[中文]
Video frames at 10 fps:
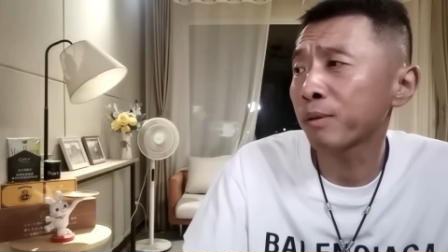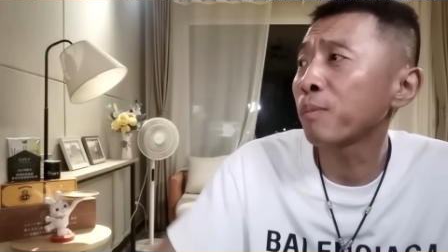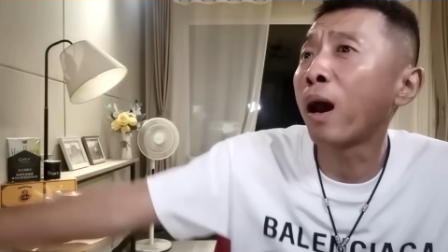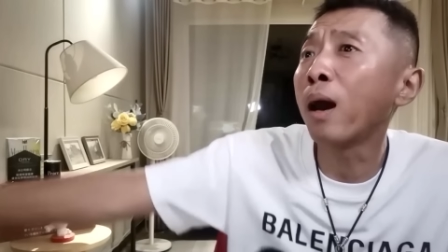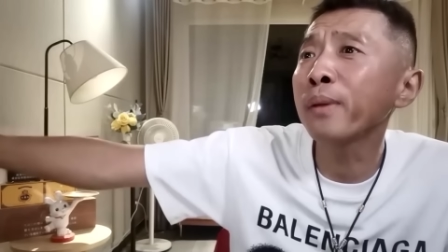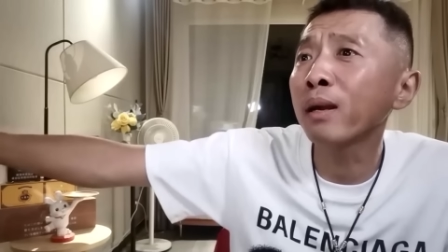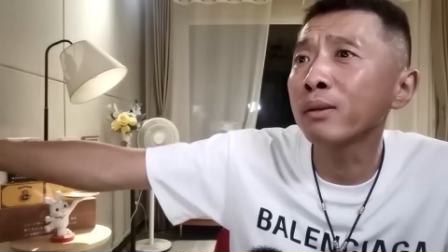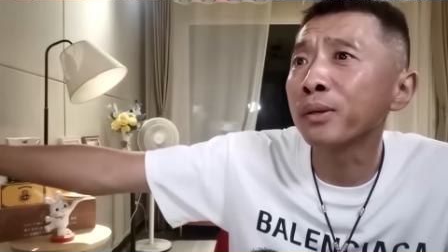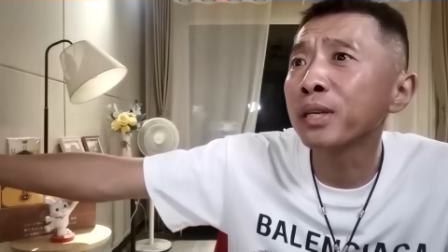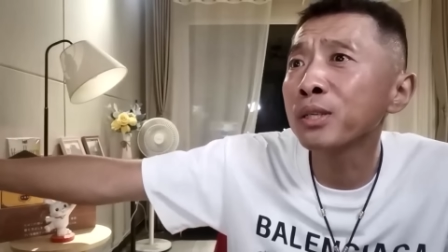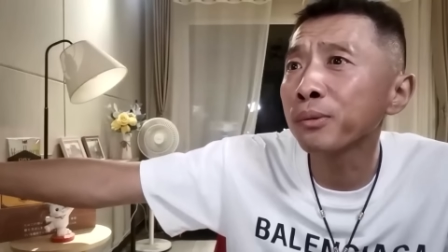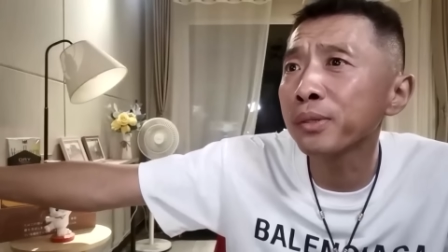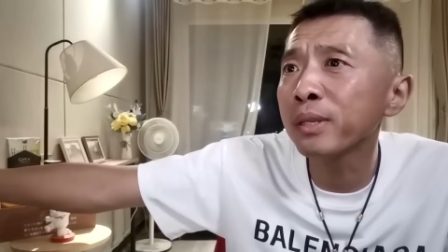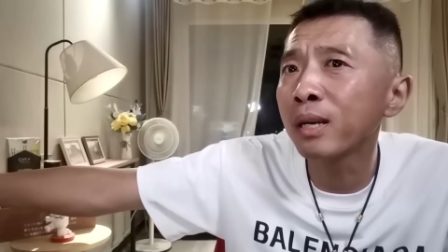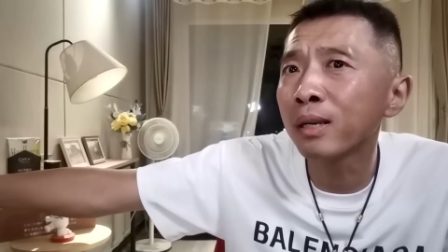是旁边有个修自
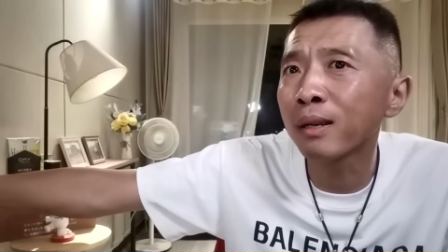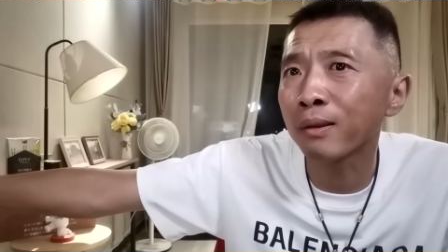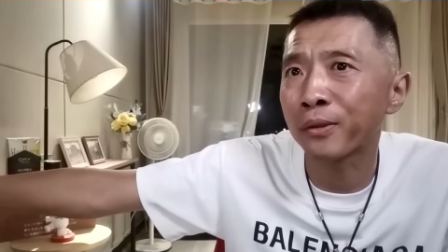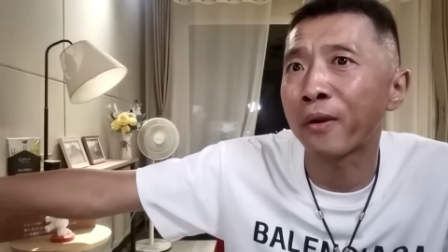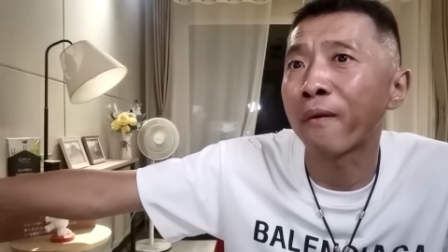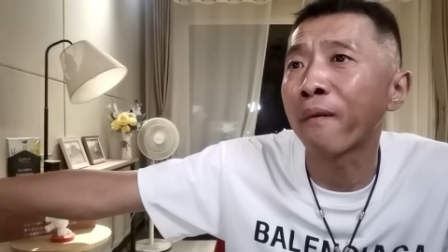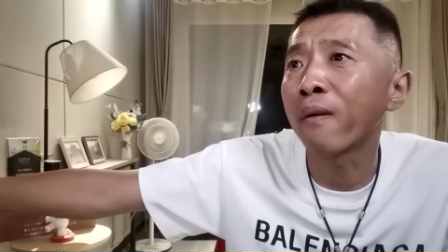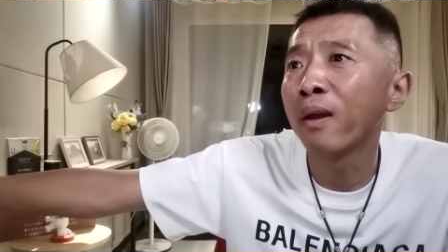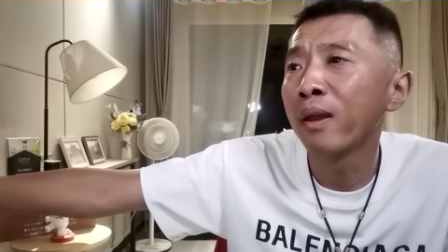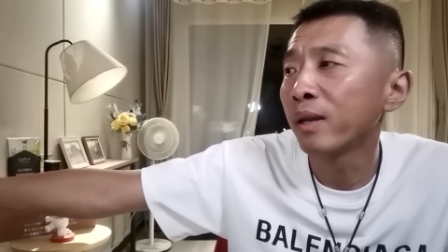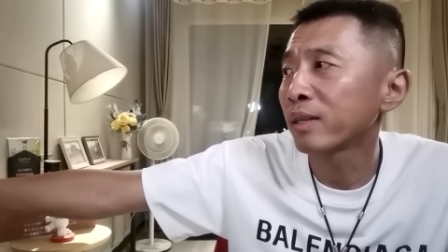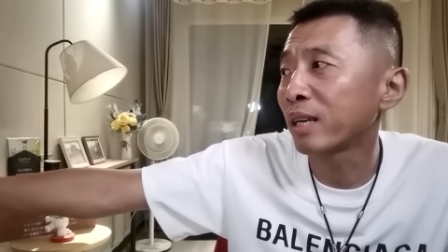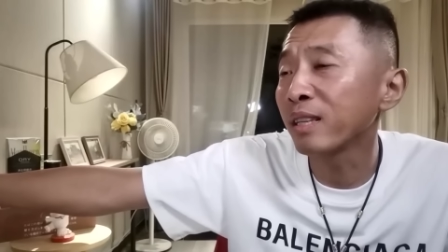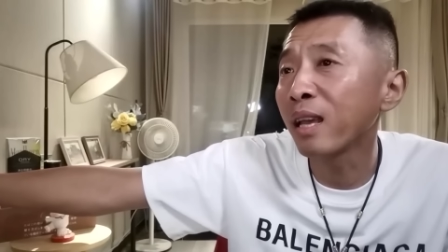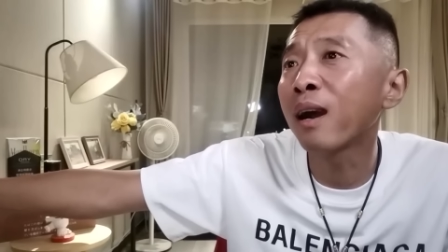行车的老头儿，成
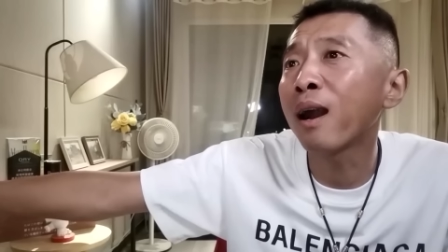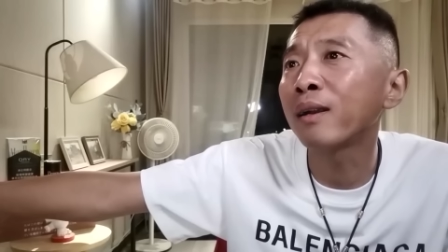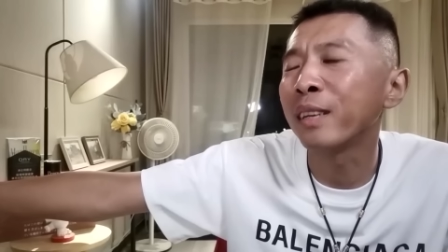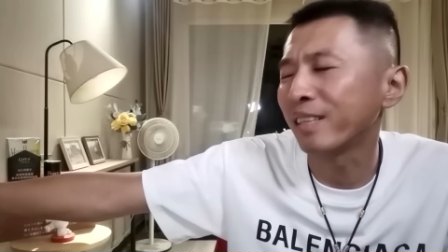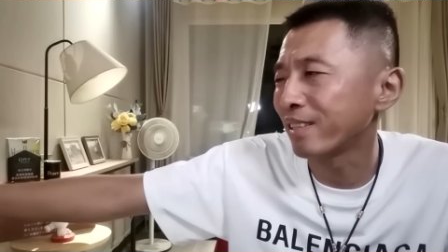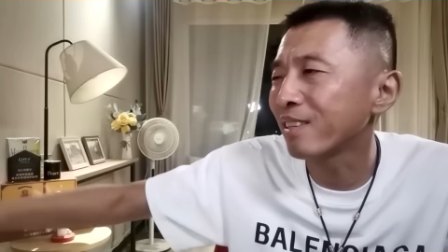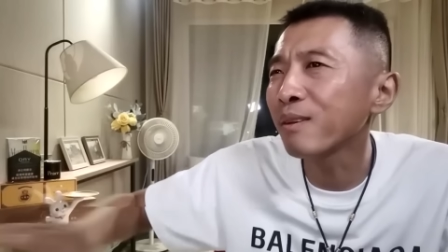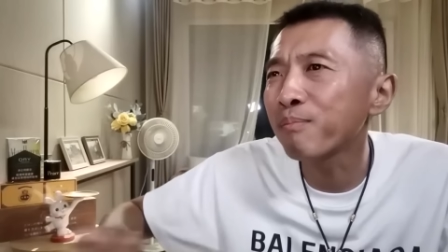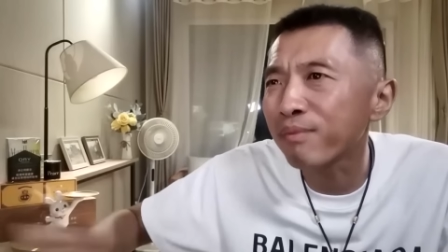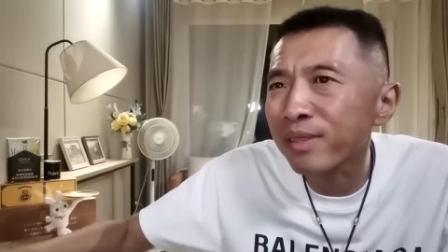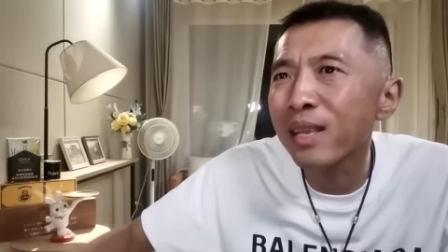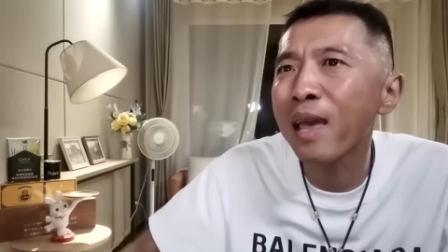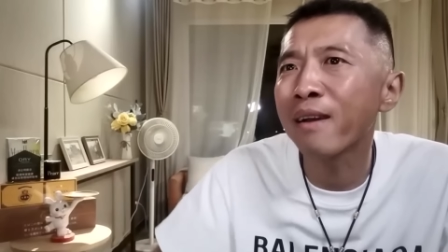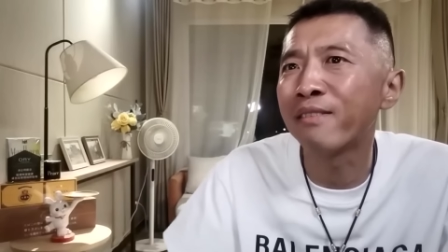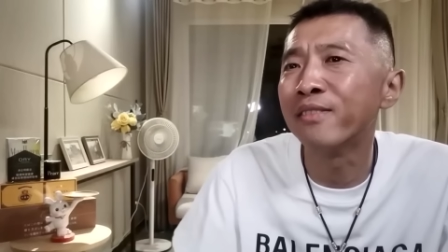天看着他，人家不
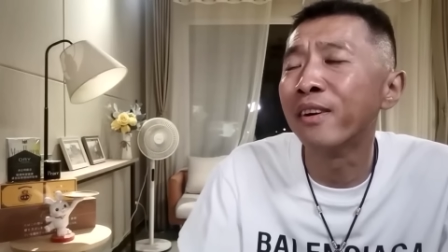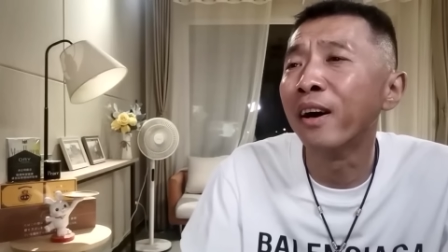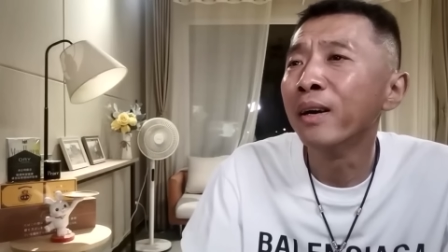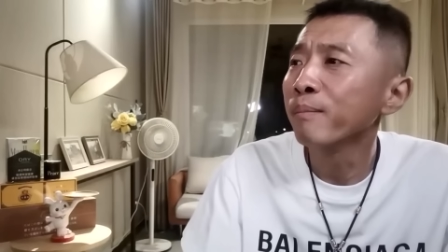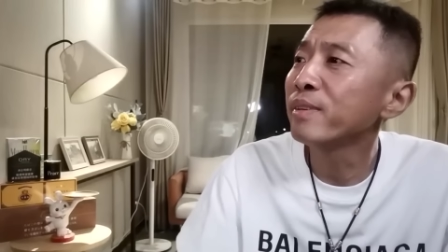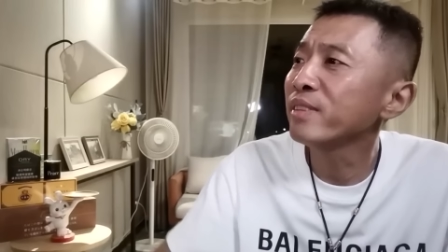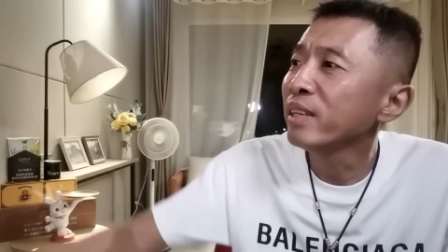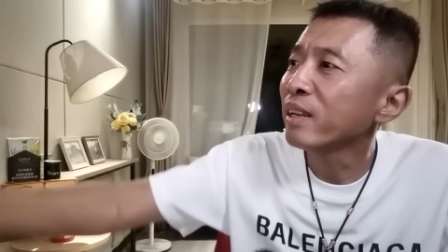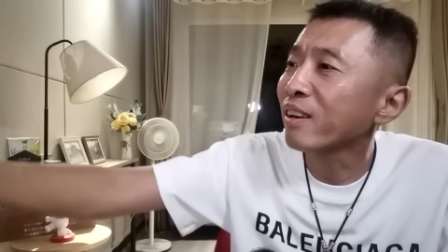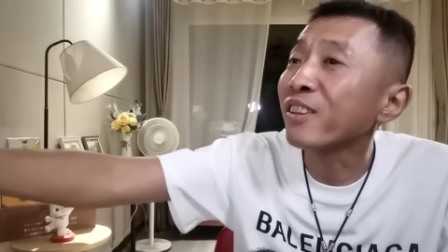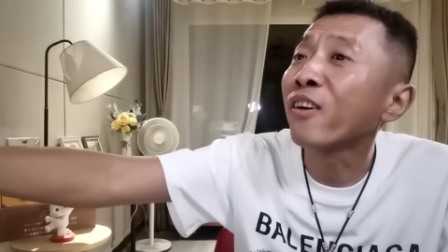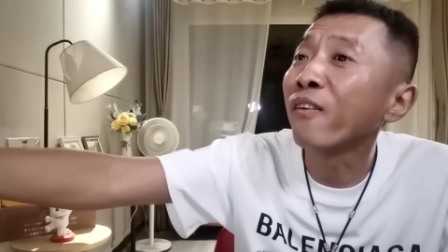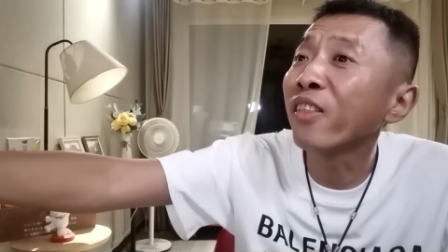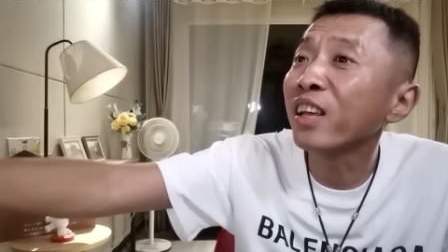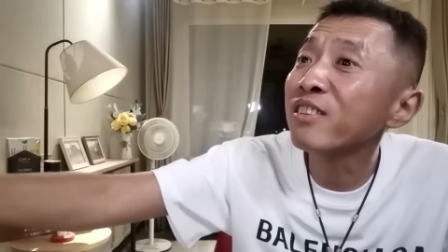在乎，不老
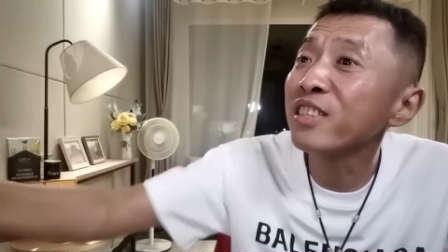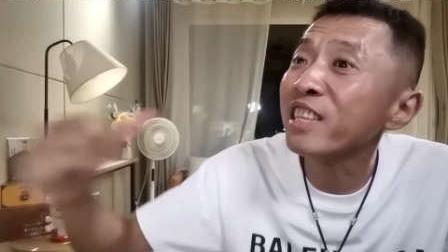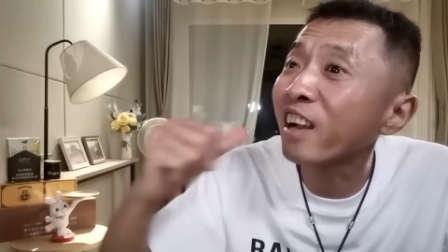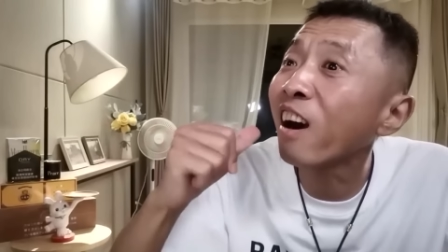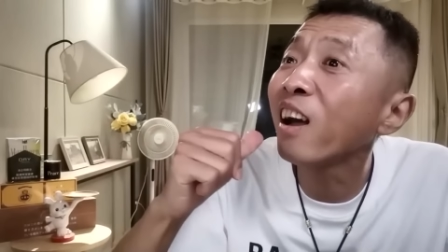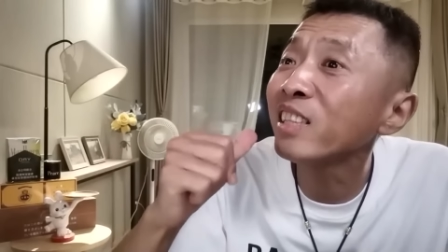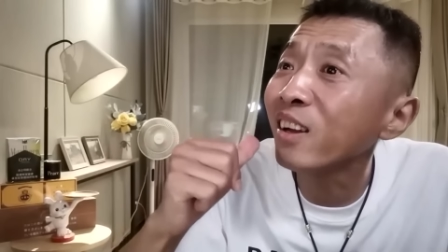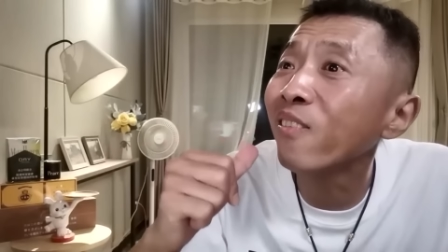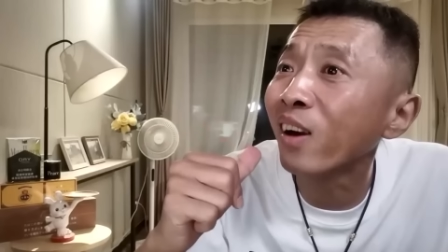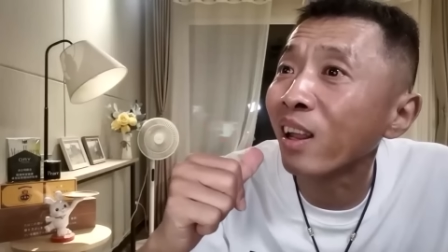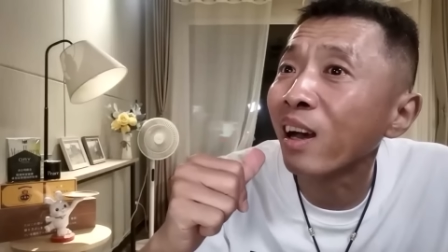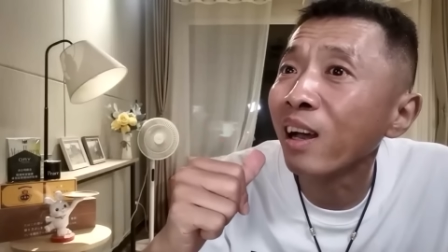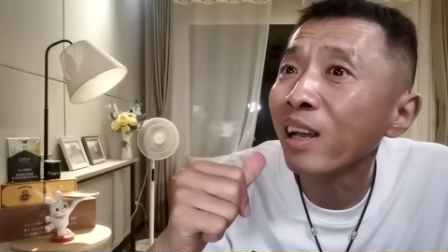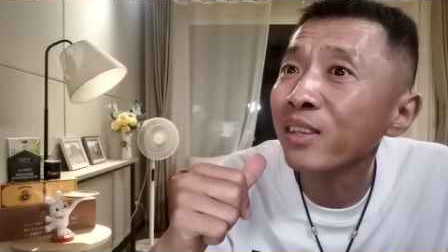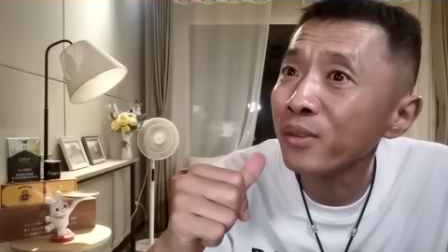头子就你看见我了
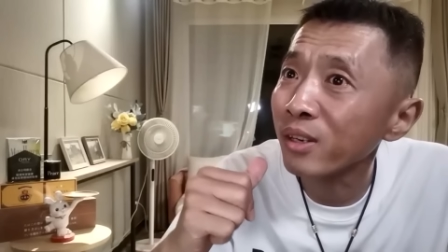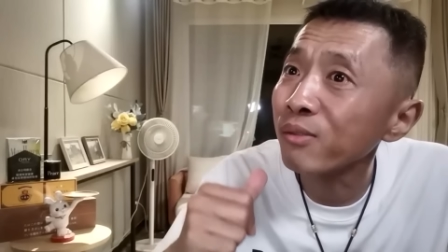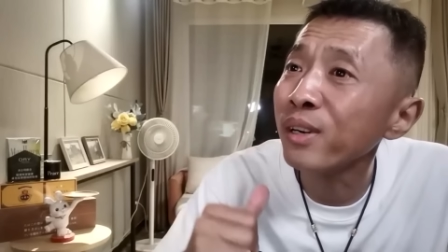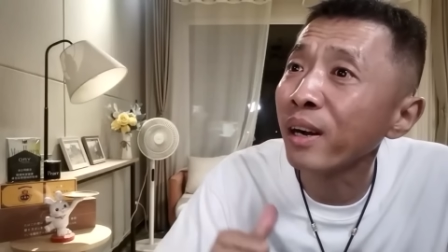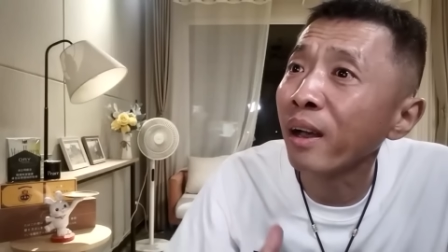又能如何呀？